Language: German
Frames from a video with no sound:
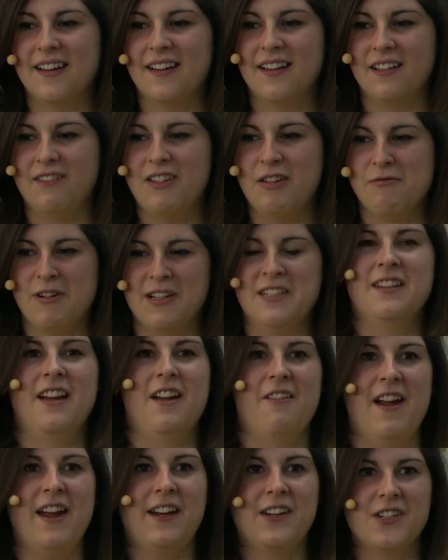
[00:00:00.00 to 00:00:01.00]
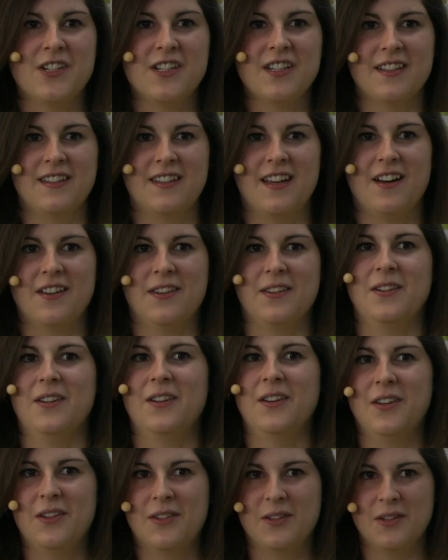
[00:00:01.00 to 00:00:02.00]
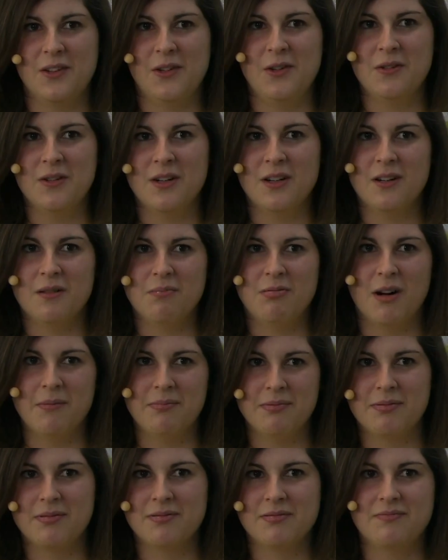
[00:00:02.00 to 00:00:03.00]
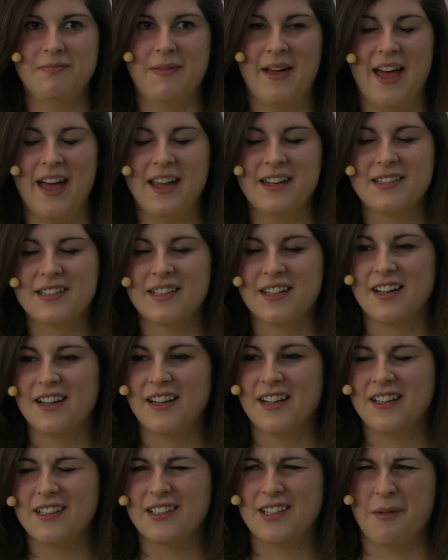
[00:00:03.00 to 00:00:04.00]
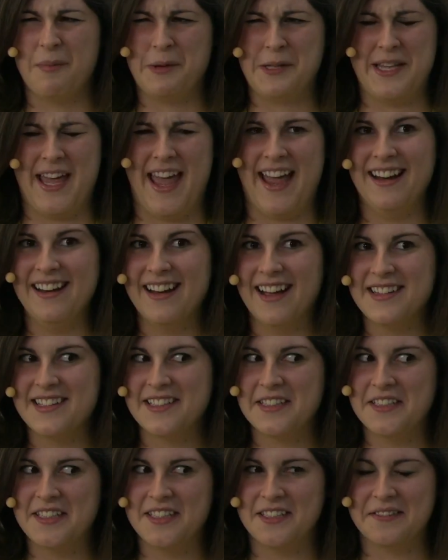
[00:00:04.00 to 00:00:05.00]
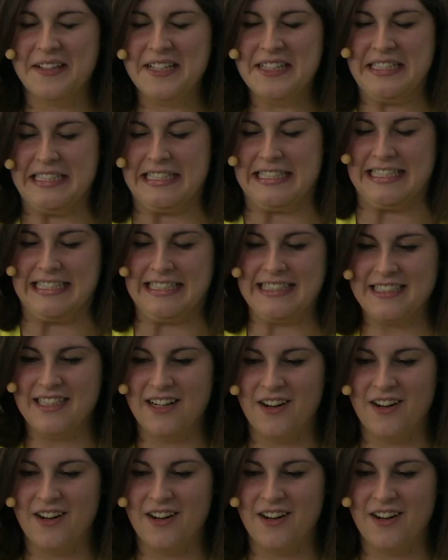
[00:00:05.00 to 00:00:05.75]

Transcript: äh, irgendwie One Direction ist ja auch so eine, so eine junge Popband. Ich glaube, aus England sind die, ich weiß nicht ganz